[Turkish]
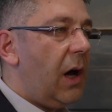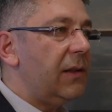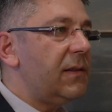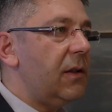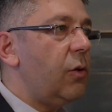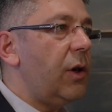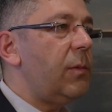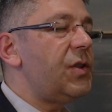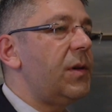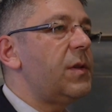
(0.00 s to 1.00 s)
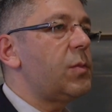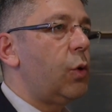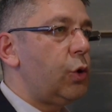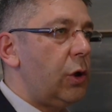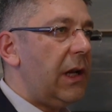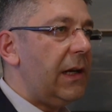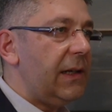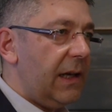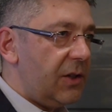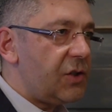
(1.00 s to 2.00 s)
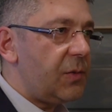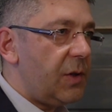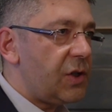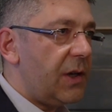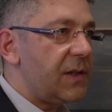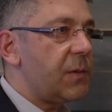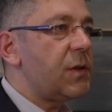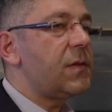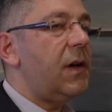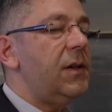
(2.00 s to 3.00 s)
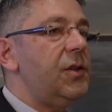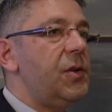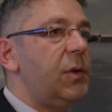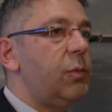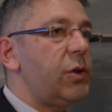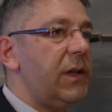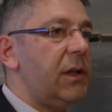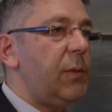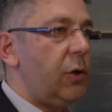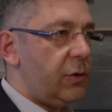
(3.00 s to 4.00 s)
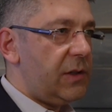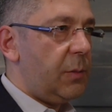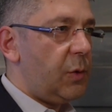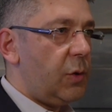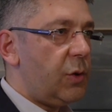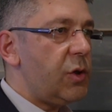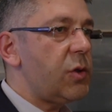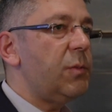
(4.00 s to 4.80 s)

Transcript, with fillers: Altına koyabileceğimiz modüllerle geliştirme şansımız var. Şimdi bu sene pilot yapıyoruz.